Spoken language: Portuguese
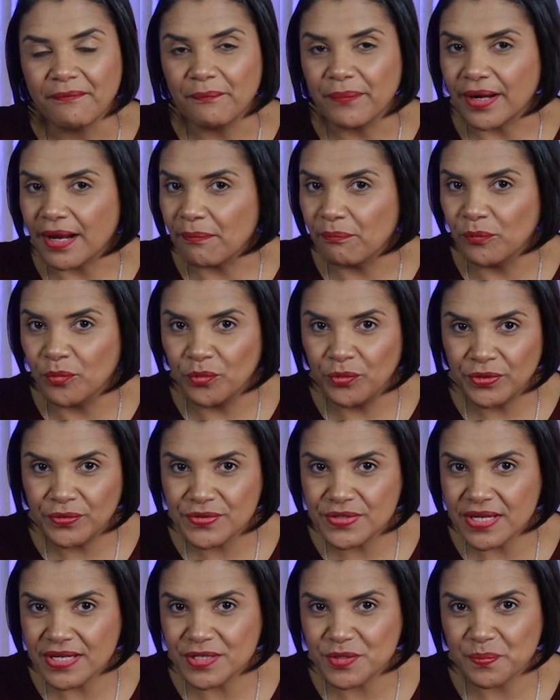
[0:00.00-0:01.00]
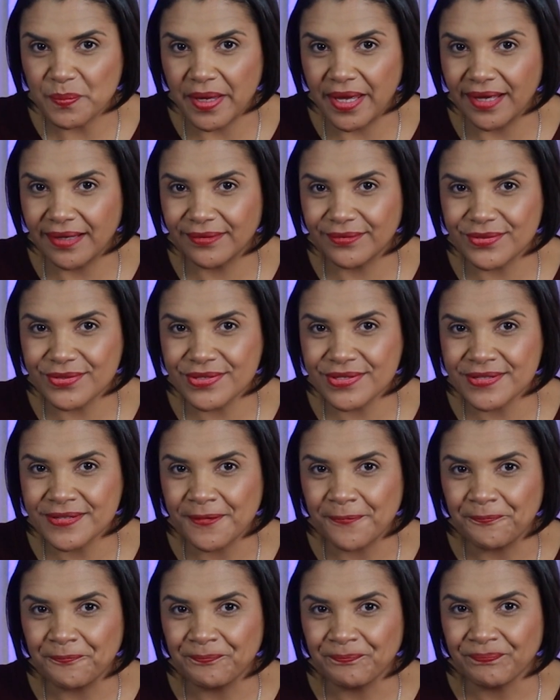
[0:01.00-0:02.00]
para muitos aspectos,
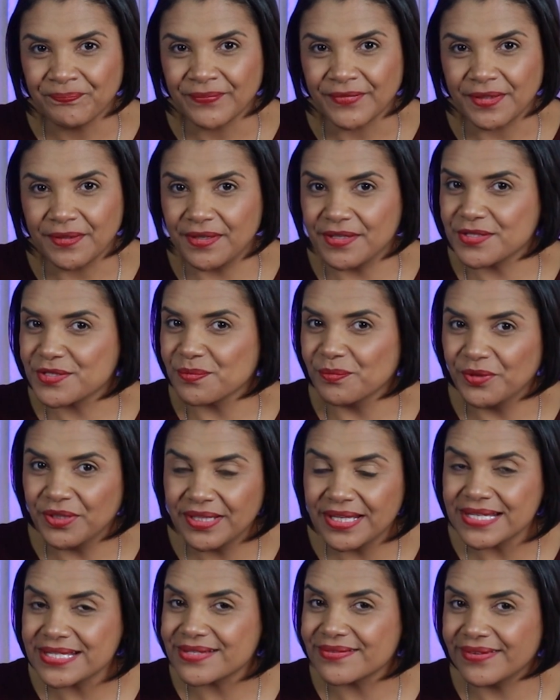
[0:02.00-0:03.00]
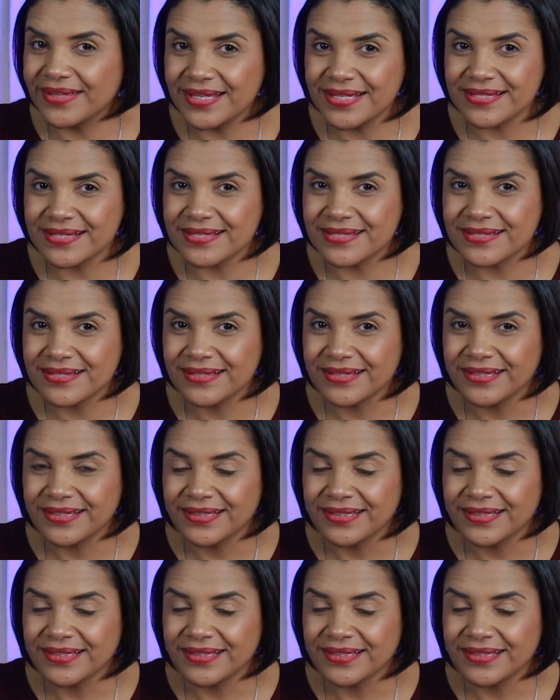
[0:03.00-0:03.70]
mas muitas vezes